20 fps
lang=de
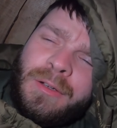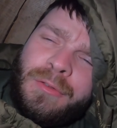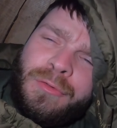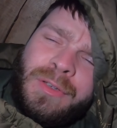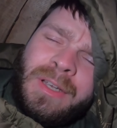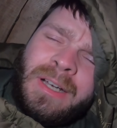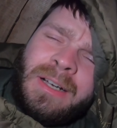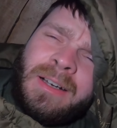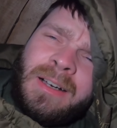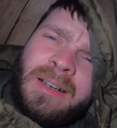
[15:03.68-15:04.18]

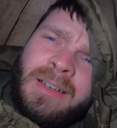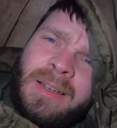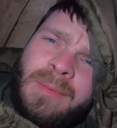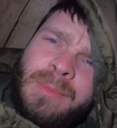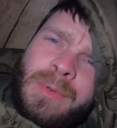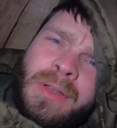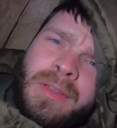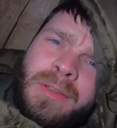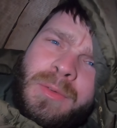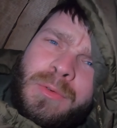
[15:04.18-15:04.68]
4 Grad
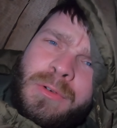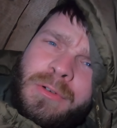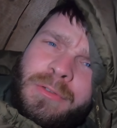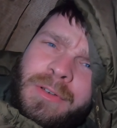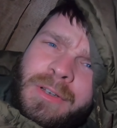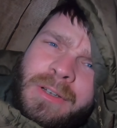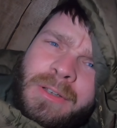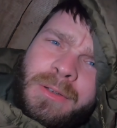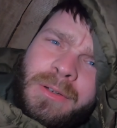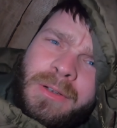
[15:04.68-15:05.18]
haben wir jetzt
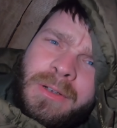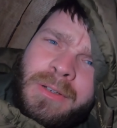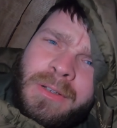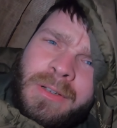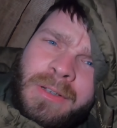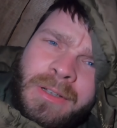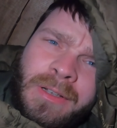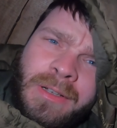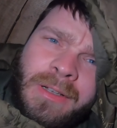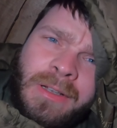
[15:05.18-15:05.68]
ungefähr noch.
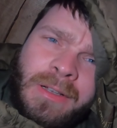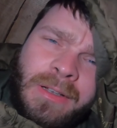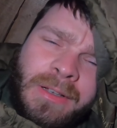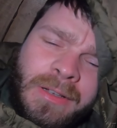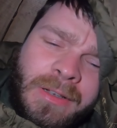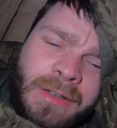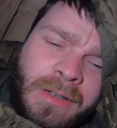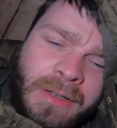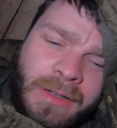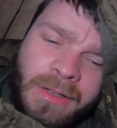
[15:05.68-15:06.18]

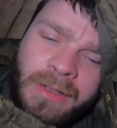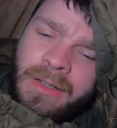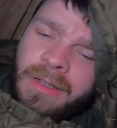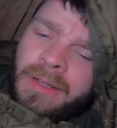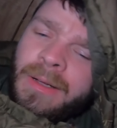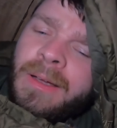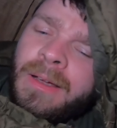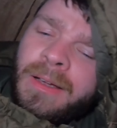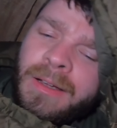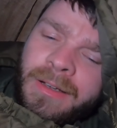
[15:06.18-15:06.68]

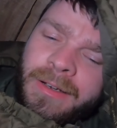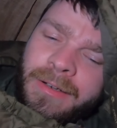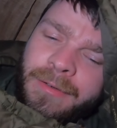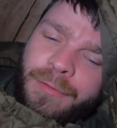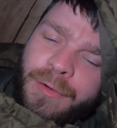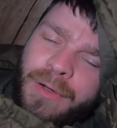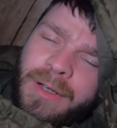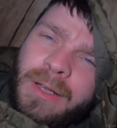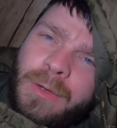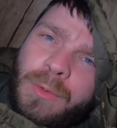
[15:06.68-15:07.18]
Das
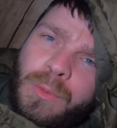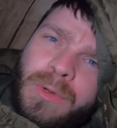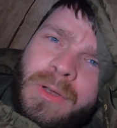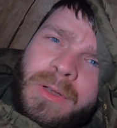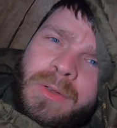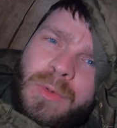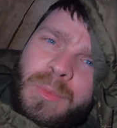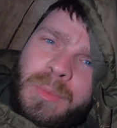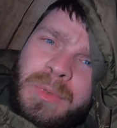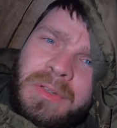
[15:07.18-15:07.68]
Feuer
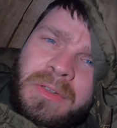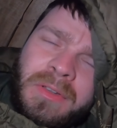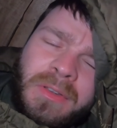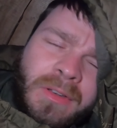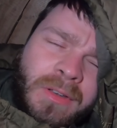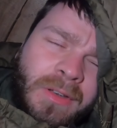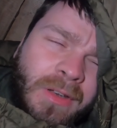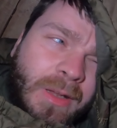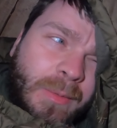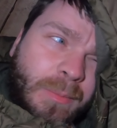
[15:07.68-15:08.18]
lodert noch ein
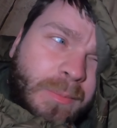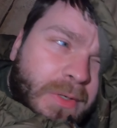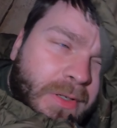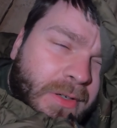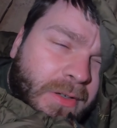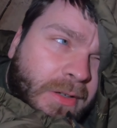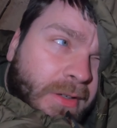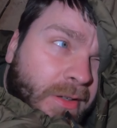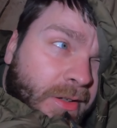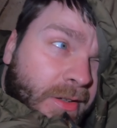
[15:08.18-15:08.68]
bisschen neben mir